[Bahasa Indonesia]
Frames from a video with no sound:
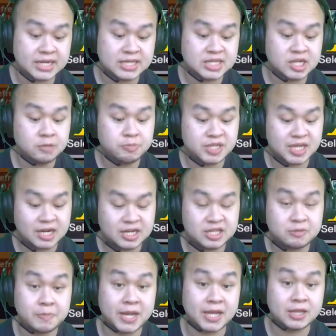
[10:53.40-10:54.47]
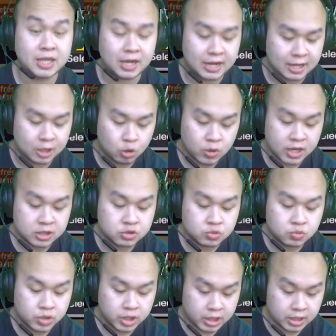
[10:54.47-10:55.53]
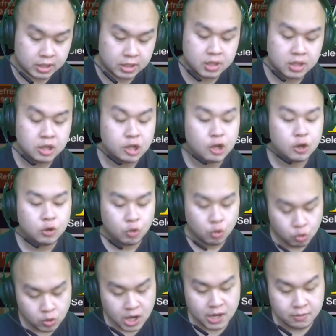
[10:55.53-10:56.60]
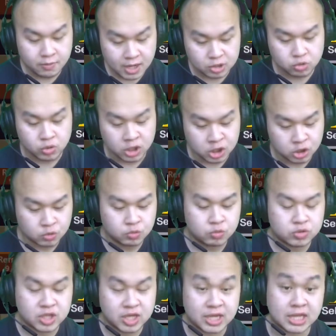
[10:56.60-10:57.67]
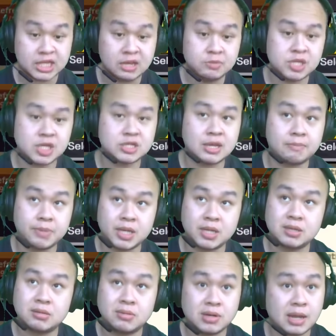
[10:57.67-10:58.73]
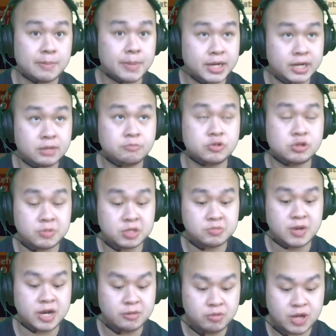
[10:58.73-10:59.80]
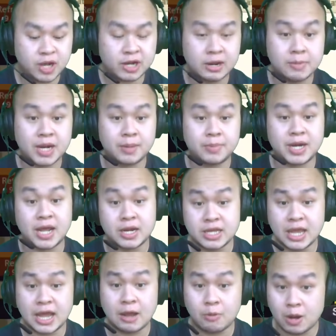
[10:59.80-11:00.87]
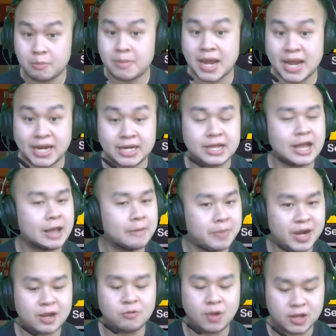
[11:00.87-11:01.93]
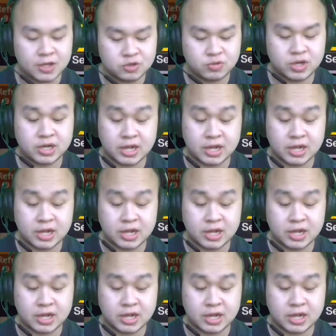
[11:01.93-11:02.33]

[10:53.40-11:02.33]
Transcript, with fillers: di sini bisa dismantle atau ngancurin. Gua waktu itu tiketnya bisa sampai 8.000 sampai 9.000 karena apa? Dari awal main nggak pernah gua hancurin